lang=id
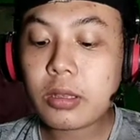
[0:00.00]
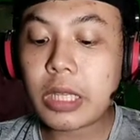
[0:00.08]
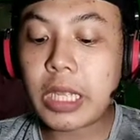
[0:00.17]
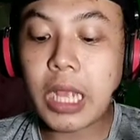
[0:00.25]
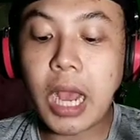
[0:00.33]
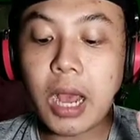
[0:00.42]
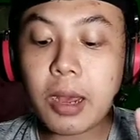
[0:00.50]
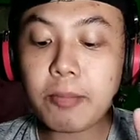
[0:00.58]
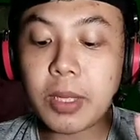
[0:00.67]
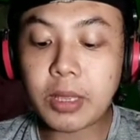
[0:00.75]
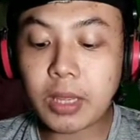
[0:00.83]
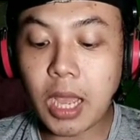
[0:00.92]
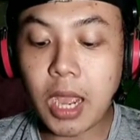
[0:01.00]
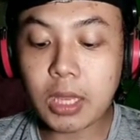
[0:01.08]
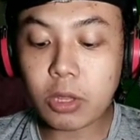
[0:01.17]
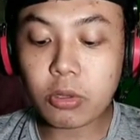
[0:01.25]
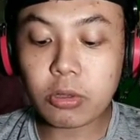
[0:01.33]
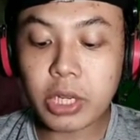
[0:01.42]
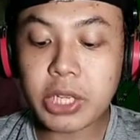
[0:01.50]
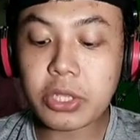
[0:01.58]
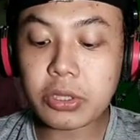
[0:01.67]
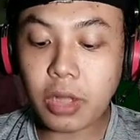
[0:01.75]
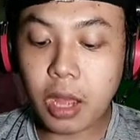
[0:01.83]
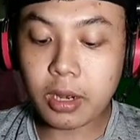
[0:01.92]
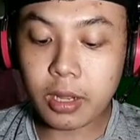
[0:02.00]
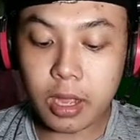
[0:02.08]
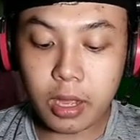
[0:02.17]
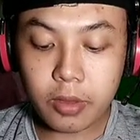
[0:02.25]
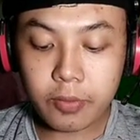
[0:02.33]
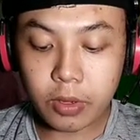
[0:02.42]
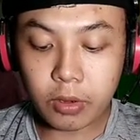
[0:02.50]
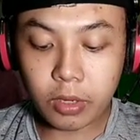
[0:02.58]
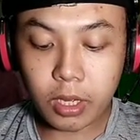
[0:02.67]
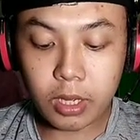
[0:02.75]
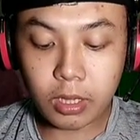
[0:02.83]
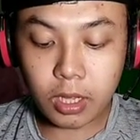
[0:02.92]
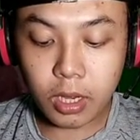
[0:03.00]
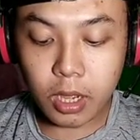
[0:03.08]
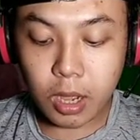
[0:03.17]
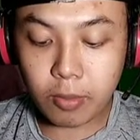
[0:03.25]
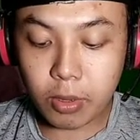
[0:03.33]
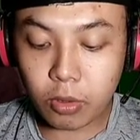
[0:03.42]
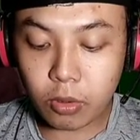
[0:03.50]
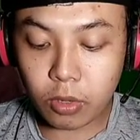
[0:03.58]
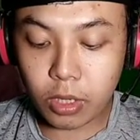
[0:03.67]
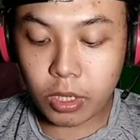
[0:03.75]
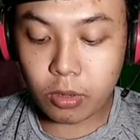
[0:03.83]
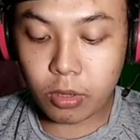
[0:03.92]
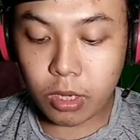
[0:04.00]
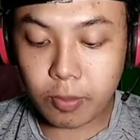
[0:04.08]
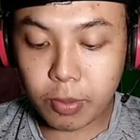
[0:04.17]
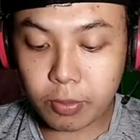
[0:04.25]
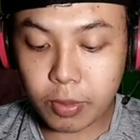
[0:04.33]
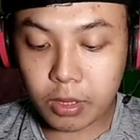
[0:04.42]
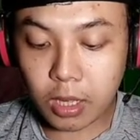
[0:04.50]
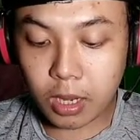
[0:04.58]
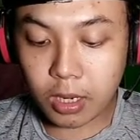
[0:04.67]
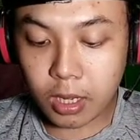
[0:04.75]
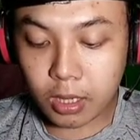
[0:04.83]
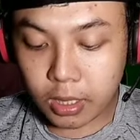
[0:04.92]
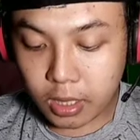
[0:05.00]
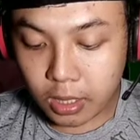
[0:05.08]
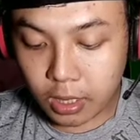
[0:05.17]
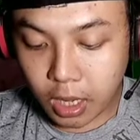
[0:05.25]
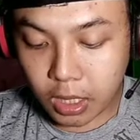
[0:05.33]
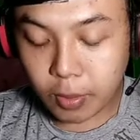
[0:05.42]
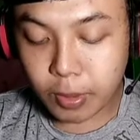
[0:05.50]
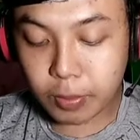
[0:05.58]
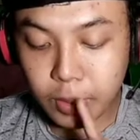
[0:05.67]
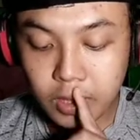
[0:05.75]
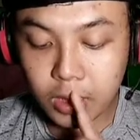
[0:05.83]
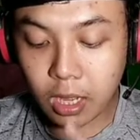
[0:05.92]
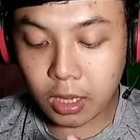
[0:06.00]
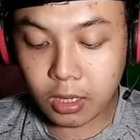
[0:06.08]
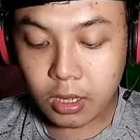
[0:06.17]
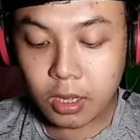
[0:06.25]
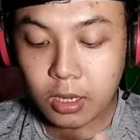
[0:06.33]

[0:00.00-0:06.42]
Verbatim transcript: tiga bintang atau 3 star ya Oke kita ambil dulu ini gue dapat bintang lagi eh dapat bintang